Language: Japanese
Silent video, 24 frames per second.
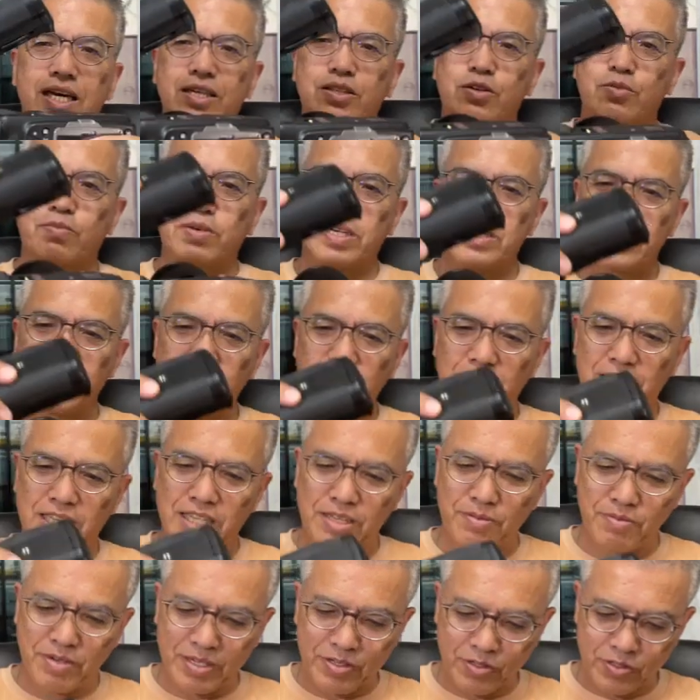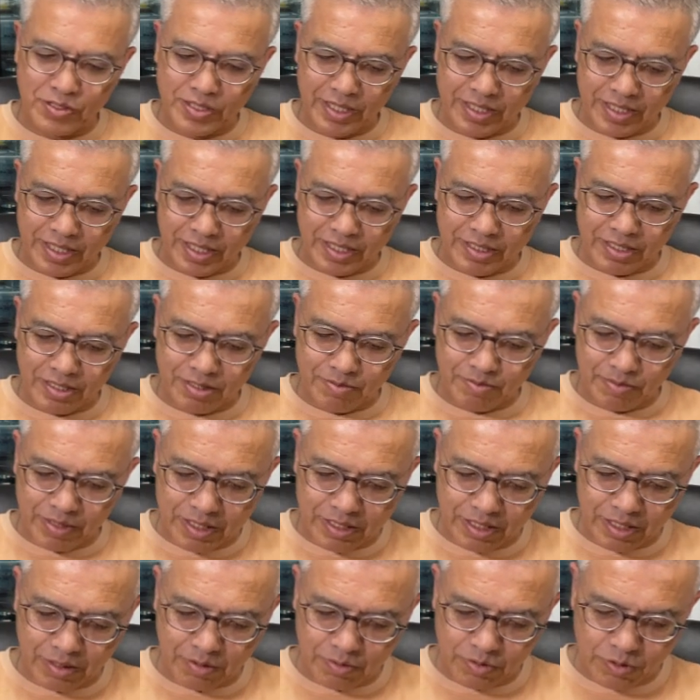バッテリーに今抜いちゃったんですけど、バッテリー
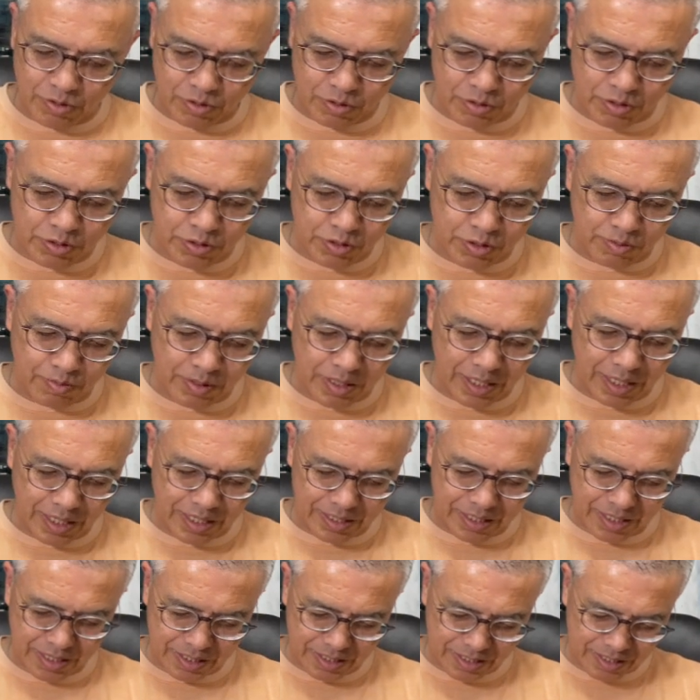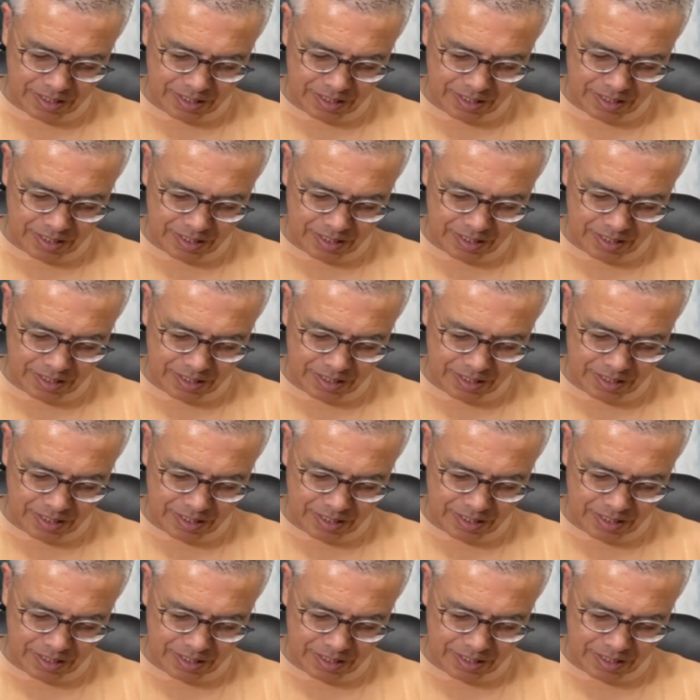を抜く必要もなかったんで